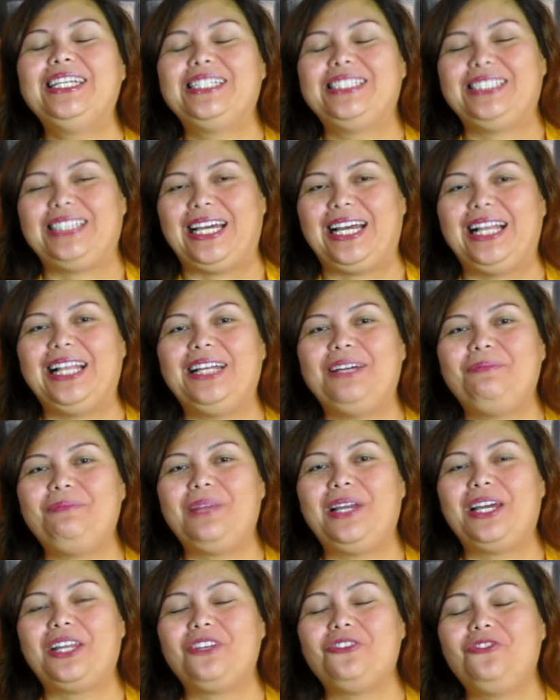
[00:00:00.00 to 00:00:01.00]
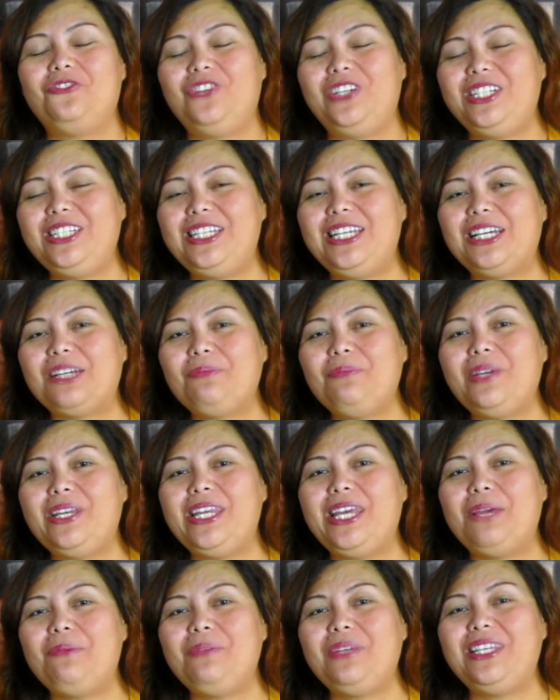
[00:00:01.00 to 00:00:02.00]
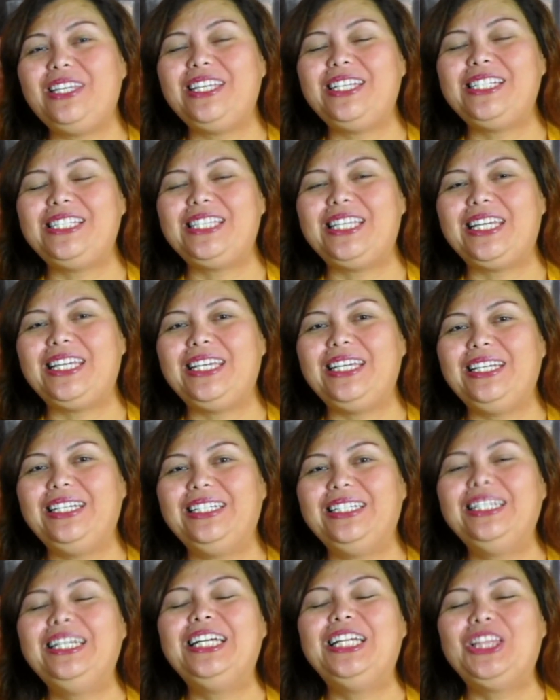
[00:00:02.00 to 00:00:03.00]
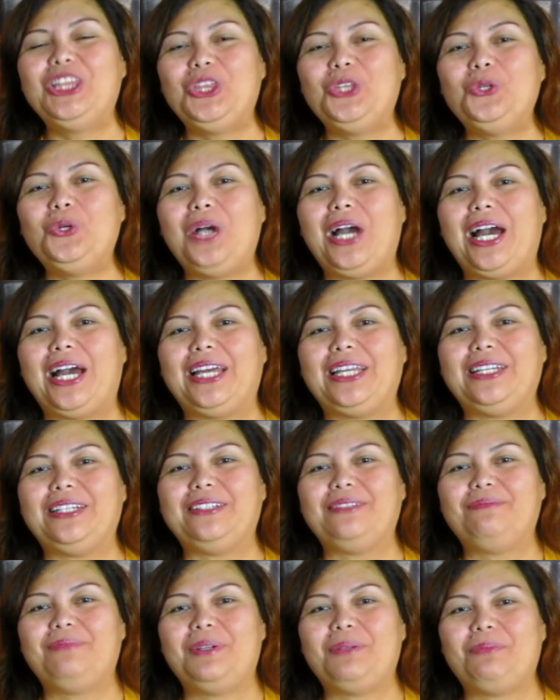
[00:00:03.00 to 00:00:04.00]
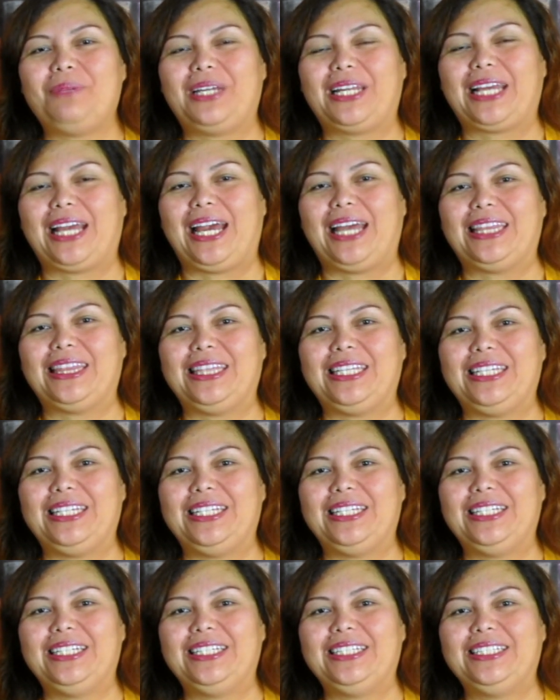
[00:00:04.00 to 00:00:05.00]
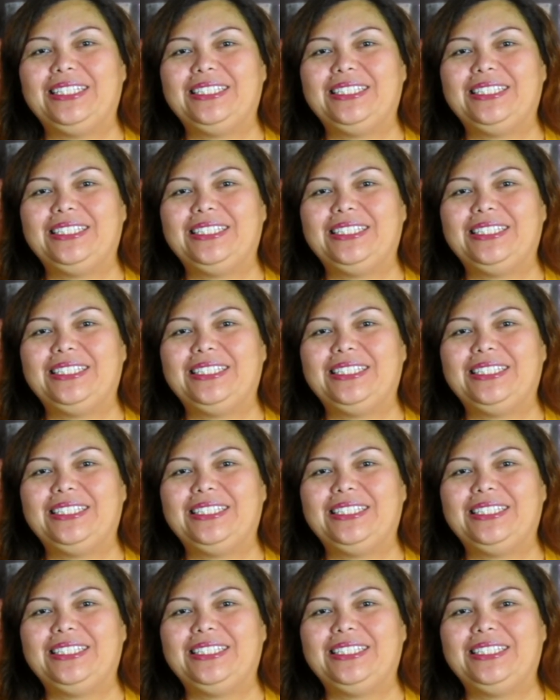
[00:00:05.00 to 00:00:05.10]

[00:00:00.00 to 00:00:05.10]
Salam dari Fishtag Media Ministry, Tuhan memberkati.